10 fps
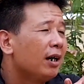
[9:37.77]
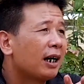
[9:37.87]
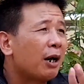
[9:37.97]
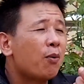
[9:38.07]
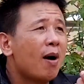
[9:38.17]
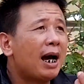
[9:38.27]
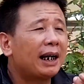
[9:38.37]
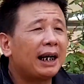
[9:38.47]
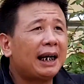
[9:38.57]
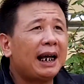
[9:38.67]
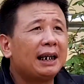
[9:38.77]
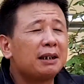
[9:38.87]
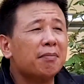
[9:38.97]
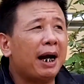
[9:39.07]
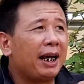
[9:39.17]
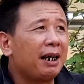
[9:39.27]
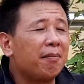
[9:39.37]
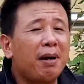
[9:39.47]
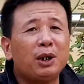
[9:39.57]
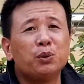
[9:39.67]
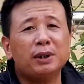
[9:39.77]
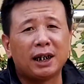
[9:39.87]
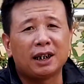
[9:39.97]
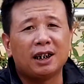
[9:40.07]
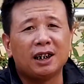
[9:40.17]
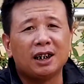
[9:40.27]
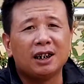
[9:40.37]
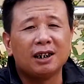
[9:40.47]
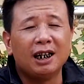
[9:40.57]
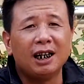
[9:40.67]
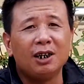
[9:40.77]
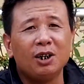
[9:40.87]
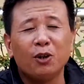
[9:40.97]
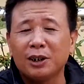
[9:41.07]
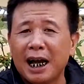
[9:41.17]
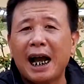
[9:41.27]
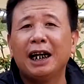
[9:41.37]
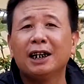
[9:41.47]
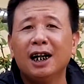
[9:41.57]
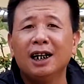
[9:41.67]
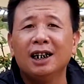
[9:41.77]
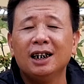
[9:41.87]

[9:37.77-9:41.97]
ngày hôm qua này ngày nay là thứ bảy mai chủ nhật Đó, lốt thứ hai nữa